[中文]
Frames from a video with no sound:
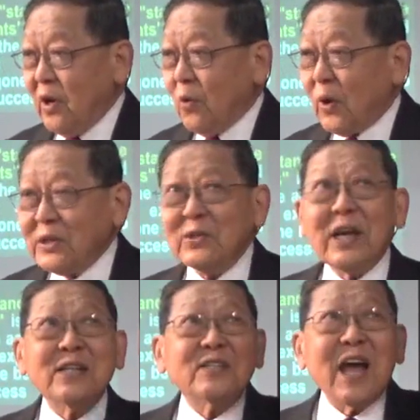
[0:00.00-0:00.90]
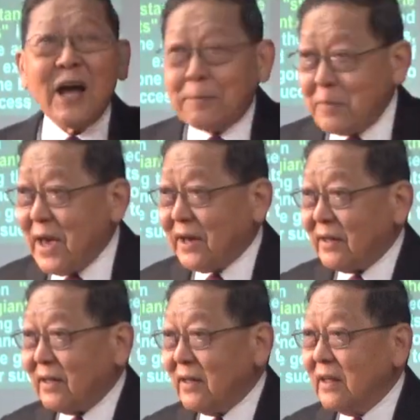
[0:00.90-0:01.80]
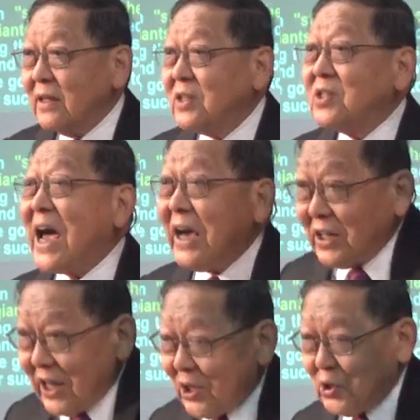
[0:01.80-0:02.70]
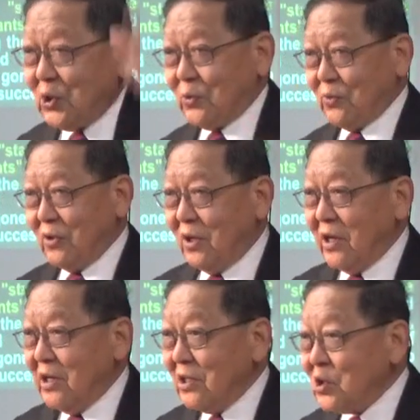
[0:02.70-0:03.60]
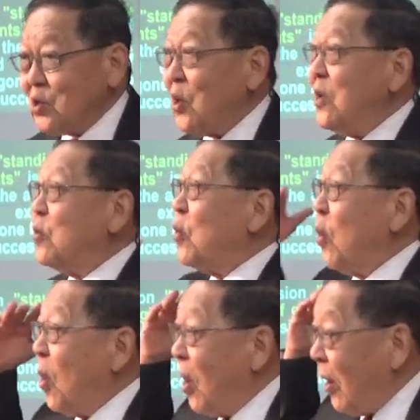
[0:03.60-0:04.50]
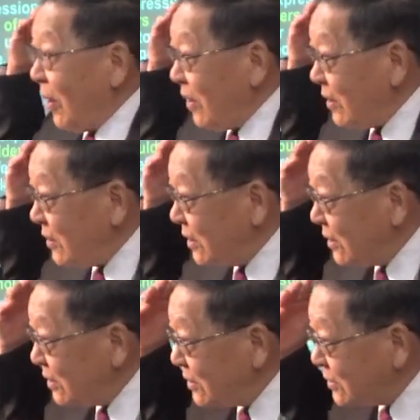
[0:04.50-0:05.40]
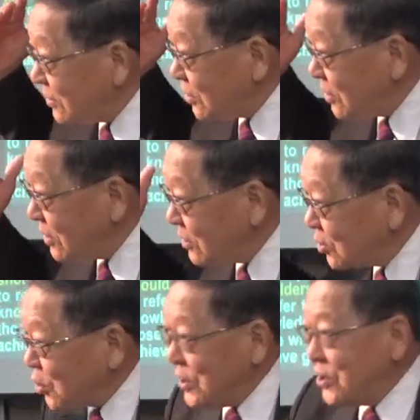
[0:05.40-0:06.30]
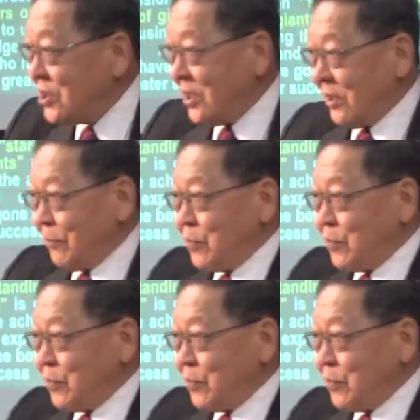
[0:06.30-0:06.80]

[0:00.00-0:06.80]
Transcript: 我就在上面再研究。所以我尊敬，